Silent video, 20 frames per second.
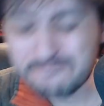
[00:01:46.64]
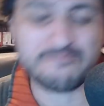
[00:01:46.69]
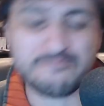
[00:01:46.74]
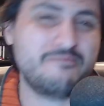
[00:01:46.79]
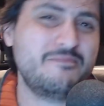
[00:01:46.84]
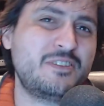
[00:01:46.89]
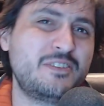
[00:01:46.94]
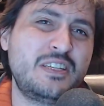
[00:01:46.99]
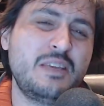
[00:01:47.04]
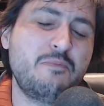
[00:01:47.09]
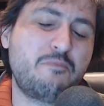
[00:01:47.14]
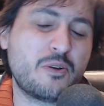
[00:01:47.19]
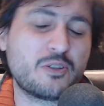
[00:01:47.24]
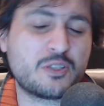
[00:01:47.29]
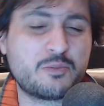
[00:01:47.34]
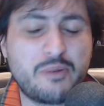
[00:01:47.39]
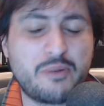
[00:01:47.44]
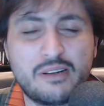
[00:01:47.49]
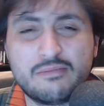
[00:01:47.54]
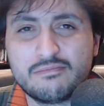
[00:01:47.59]
J'y pense
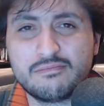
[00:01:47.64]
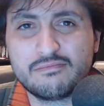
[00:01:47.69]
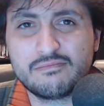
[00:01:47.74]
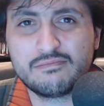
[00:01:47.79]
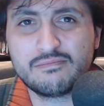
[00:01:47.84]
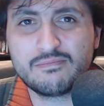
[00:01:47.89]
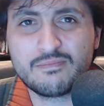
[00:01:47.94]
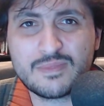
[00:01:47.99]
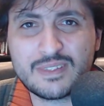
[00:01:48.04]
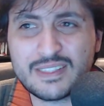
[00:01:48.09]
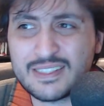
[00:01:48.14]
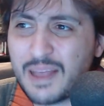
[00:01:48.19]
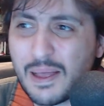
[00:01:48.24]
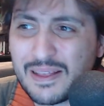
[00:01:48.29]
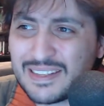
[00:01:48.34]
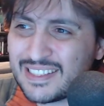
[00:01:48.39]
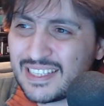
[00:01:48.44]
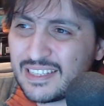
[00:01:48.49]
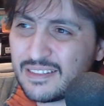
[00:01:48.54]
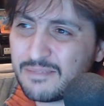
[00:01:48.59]
pas. Ça,
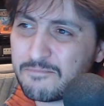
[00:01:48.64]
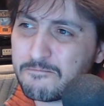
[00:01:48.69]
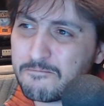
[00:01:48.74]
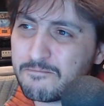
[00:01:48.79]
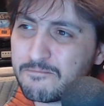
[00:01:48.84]
c'est